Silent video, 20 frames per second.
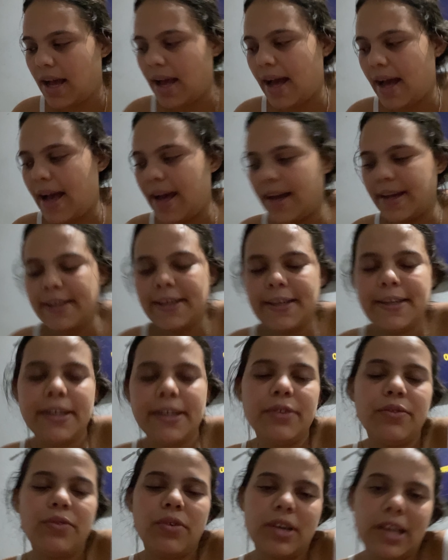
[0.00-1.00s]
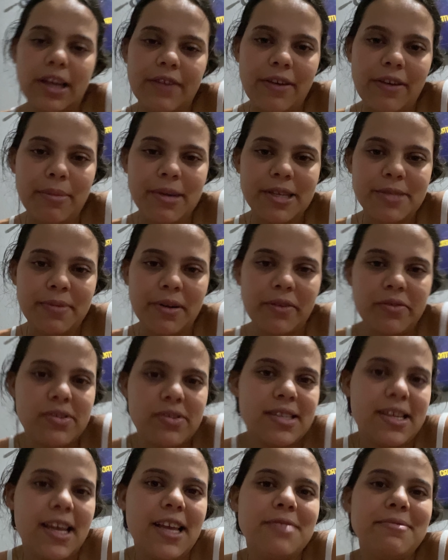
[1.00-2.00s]
Aí eu vou gravar mais pra
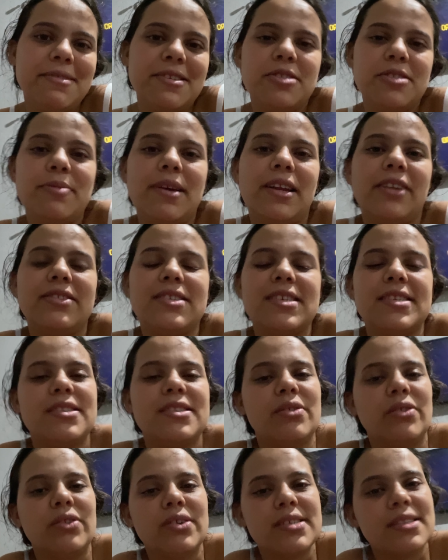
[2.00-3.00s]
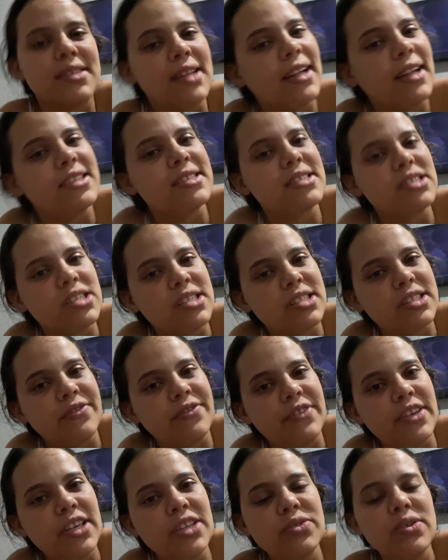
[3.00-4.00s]
vocês, mas espero que vocês tenham gostado de assistir esse
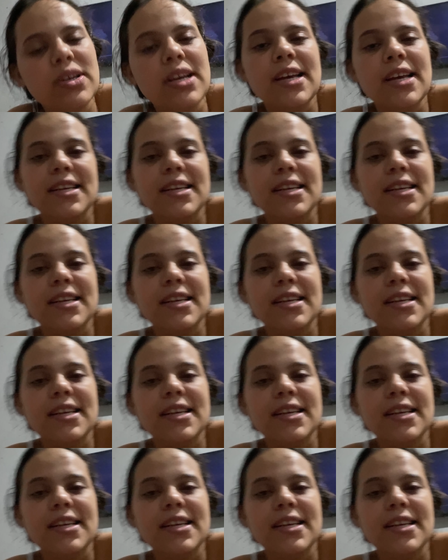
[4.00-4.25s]
vídeo.